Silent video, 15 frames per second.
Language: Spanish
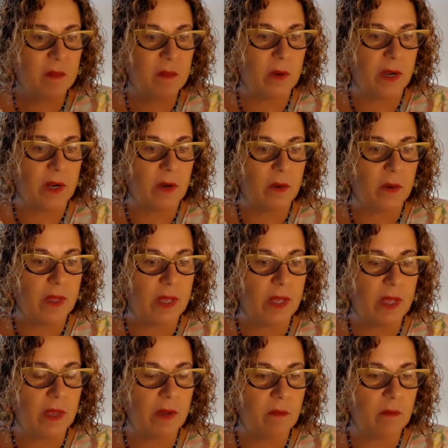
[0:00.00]
Bueno,
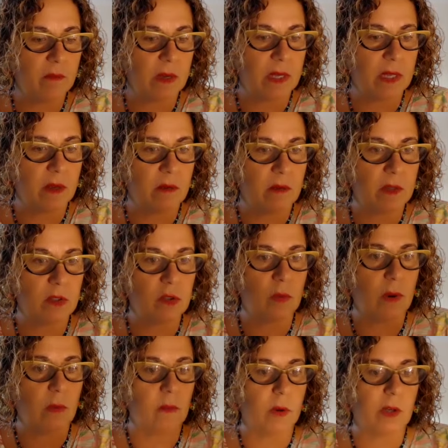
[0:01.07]
¿eh? aquí como
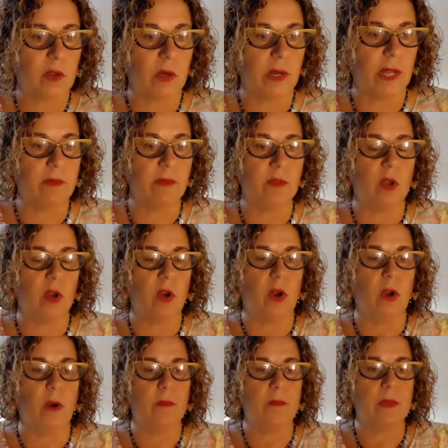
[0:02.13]
esto va un poquito
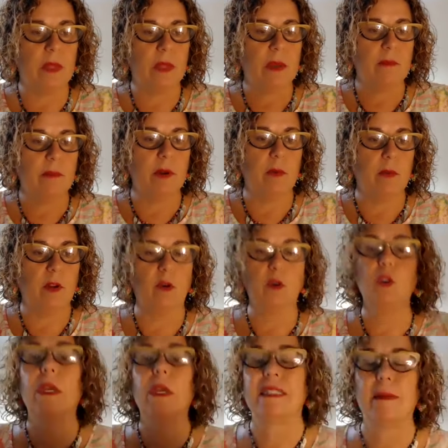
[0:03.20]
lento, pero bueno,
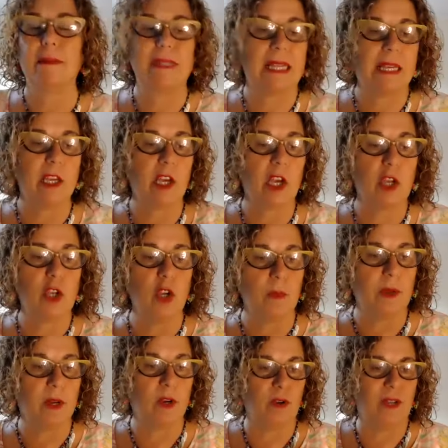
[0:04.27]
ya sabéis aquí que yo me...